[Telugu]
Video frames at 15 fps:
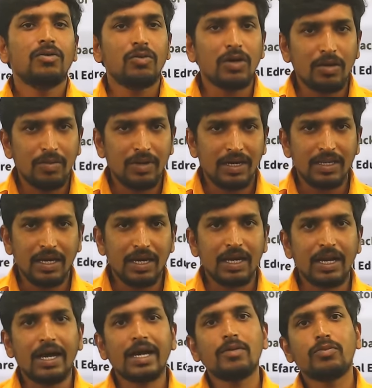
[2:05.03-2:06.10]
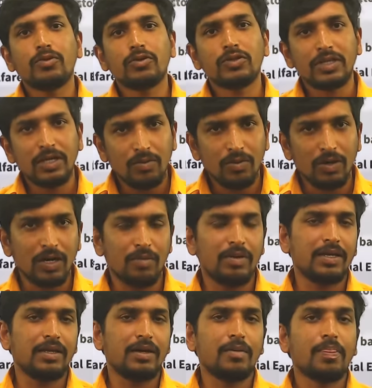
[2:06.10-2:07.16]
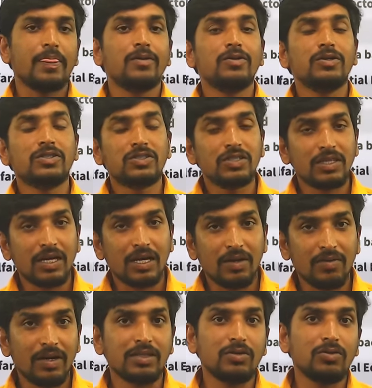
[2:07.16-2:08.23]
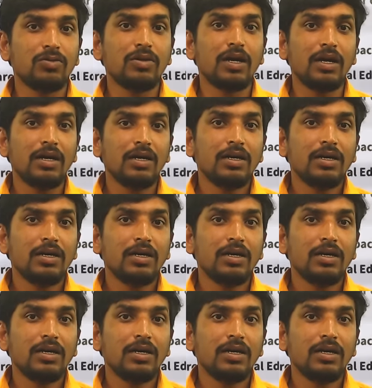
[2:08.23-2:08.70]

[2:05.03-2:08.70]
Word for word: ఒక బాధ రాకపోతే ఒక బాధ వచ్చిన తర్వాత కూడా